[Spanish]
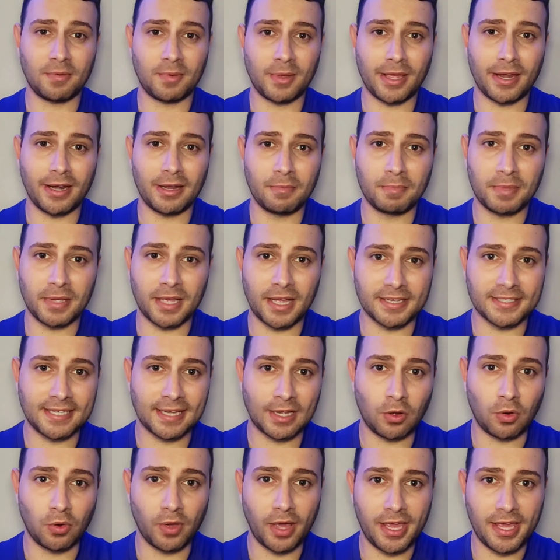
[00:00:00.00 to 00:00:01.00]
debía
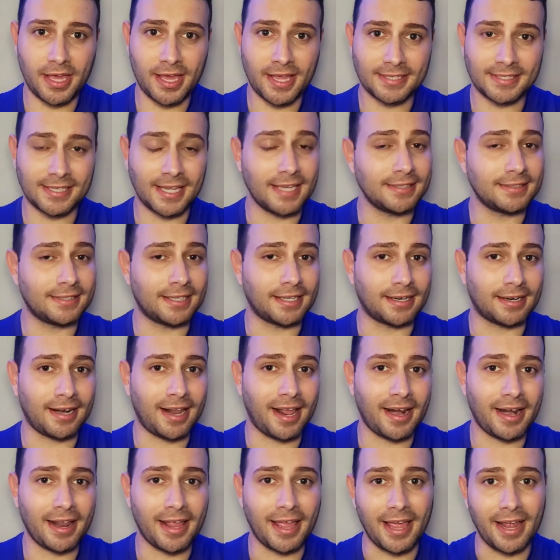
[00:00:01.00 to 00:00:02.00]
limpiarse con ellas,
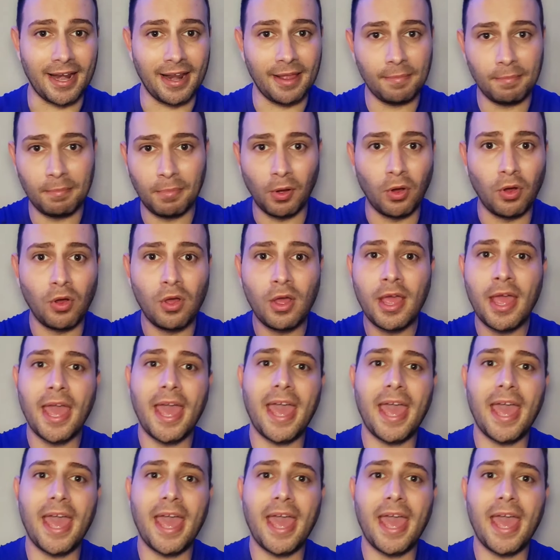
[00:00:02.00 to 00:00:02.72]
enterrar el Ebbo